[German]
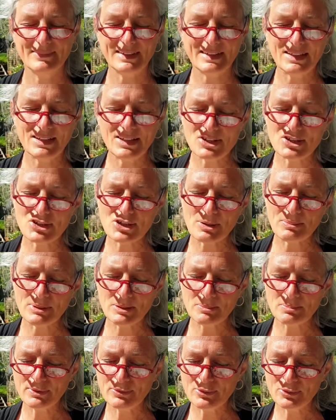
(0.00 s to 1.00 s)
indischer
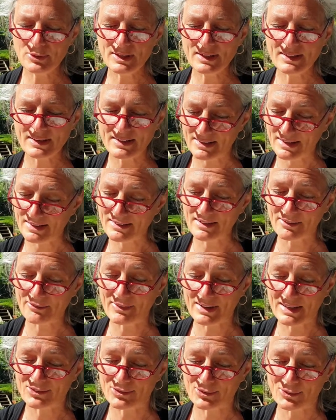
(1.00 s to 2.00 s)
Mitbewohner, der
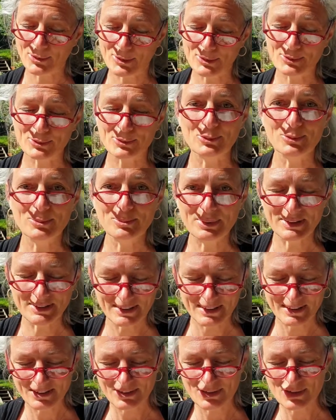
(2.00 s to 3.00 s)
netterweise heute
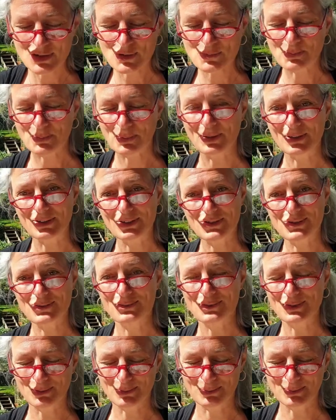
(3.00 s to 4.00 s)
unbedingt ins
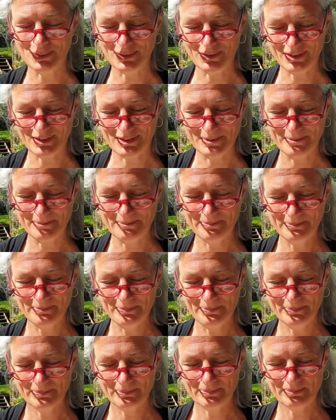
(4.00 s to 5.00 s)
Sportstudium musste.
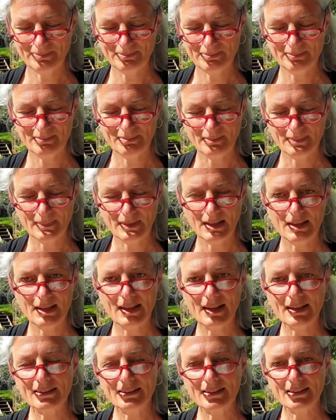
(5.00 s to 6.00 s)

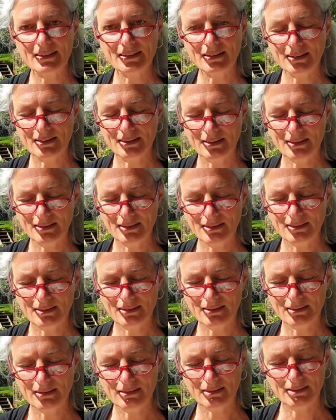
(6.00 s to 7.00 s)
Latte?
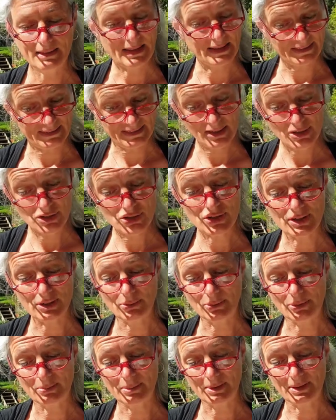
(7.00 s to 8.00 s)
Latteci,
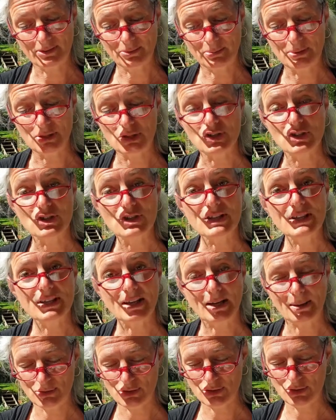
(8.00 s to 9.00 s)
junge Miss, mit
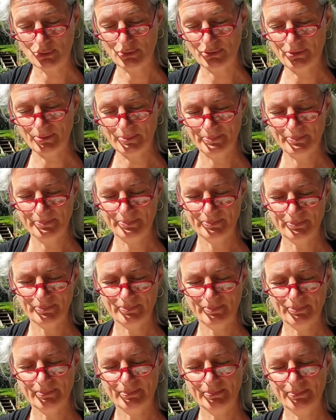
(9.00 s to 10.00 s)
G am Schluss.
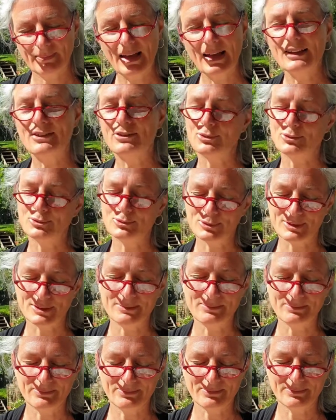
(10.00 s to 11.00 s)
Also gut,
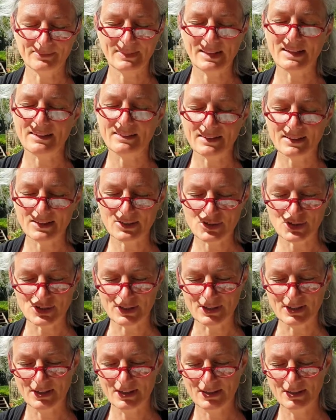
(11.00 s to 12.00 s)

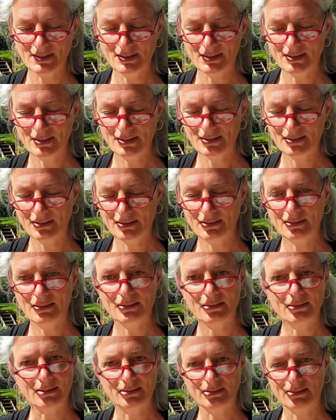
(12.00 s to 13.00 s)
Latteci.
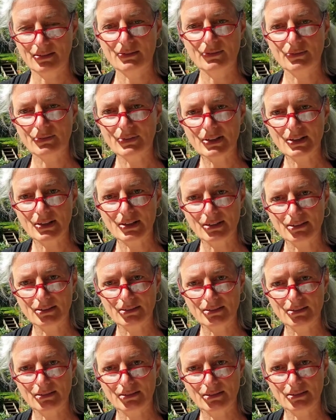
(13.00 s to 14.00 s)
Das ist
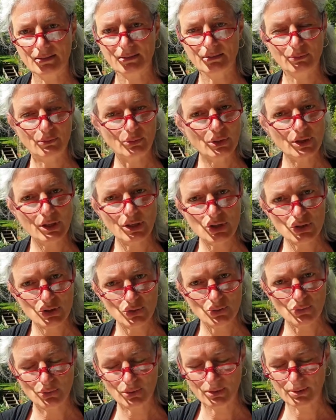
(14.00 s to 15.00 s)
wirklich
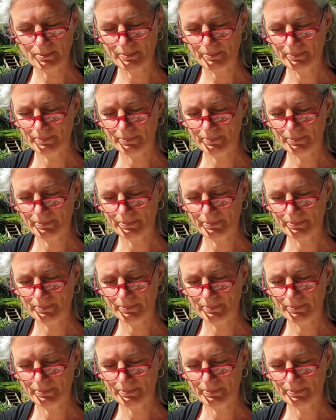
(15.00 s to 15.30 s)
wunderschön.